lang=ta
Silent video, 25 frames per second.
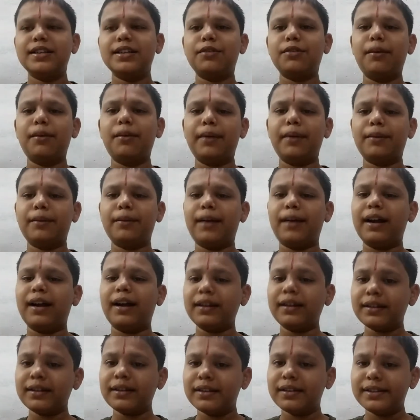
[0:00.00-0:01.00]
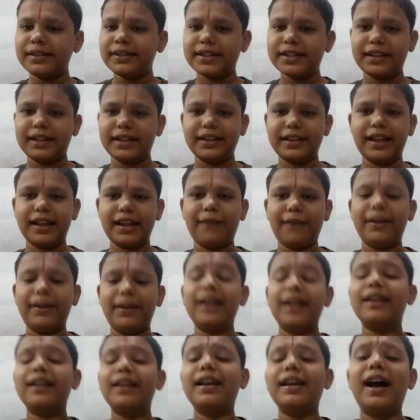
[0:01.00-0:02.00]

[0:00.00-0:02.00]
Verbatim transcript: சிவபெருமான் சதிதேவி